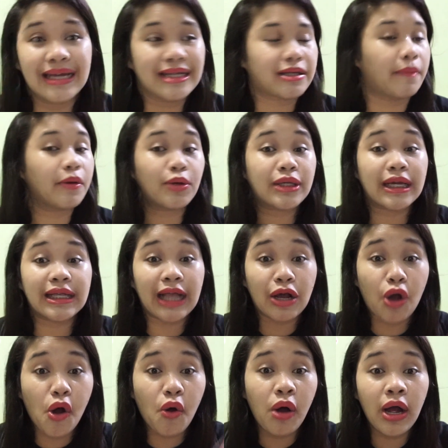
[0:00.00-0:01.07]
Sabi ko, sige na
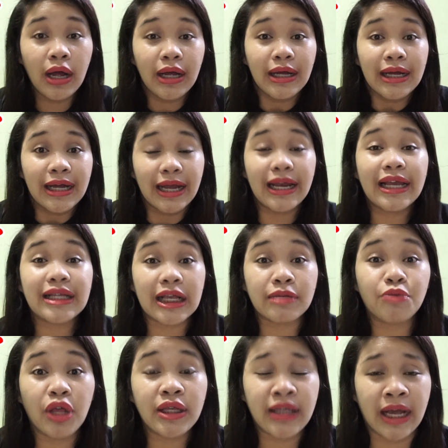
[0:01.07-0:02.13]
go. Iligtas
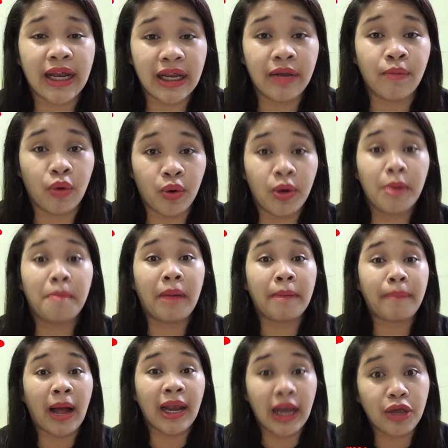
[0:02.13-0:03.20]
mo na yung sarili mo.
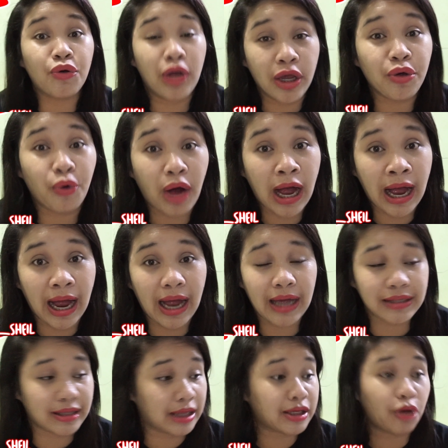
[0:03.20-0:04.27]
Magpakalayo-layo ka ha.
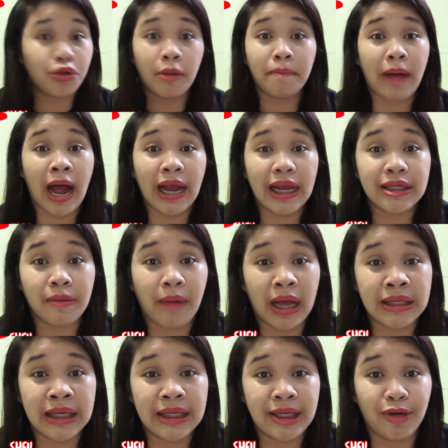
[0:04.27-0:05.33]
Tapos ako nang bahala sa mga
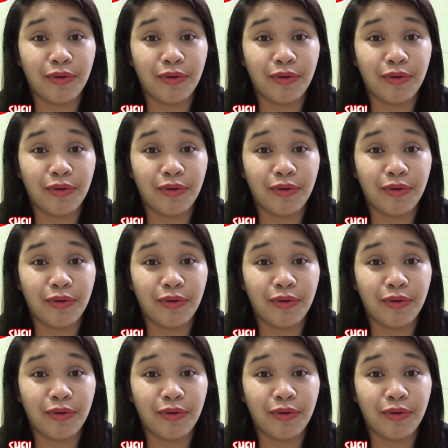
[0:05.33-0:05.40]
sisiw